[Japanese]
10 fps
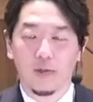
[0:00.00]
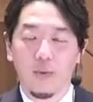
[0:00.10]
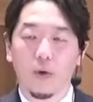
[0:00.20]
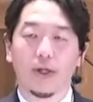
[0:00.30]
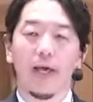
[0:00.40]
と
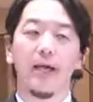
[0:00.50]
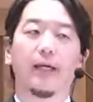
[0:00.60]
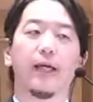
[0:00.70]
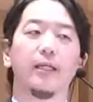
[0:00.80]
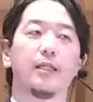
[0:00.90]
もう経
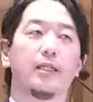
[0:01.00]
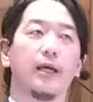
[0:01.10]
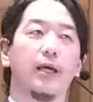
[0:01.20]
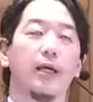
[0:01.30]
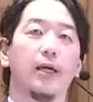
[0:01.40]
験し
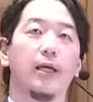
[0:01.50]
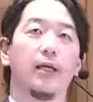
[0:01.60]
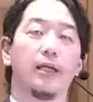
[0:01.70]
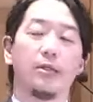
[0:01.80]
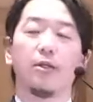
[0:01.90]
て
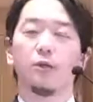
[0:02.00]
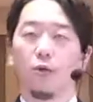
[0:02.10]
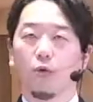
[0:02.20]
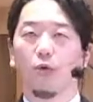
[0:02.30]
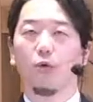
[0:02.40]
いるで
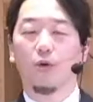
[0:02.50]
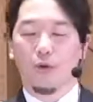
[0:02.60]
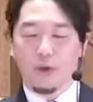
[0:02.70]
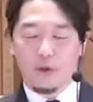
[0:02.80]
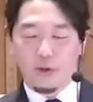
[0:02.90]
しょうと
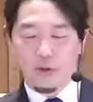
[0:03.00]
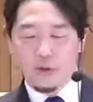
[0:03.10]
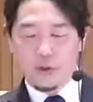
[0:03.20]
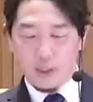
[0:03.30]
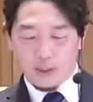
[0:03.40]
い
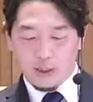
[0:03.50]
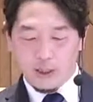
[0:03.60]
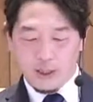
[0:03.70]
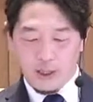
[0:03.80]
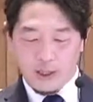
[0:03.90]
う前
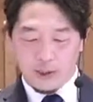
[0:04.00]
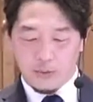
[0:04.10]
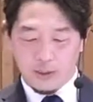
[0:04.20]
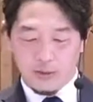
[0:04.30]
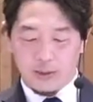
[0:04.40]
提で始
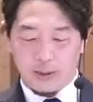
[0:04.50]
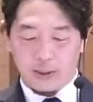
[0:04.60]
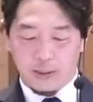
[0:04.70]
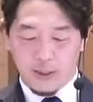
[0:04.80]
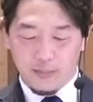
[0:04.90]
まっているわけ
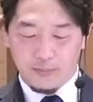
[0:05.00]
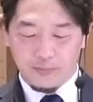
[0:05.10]
ですね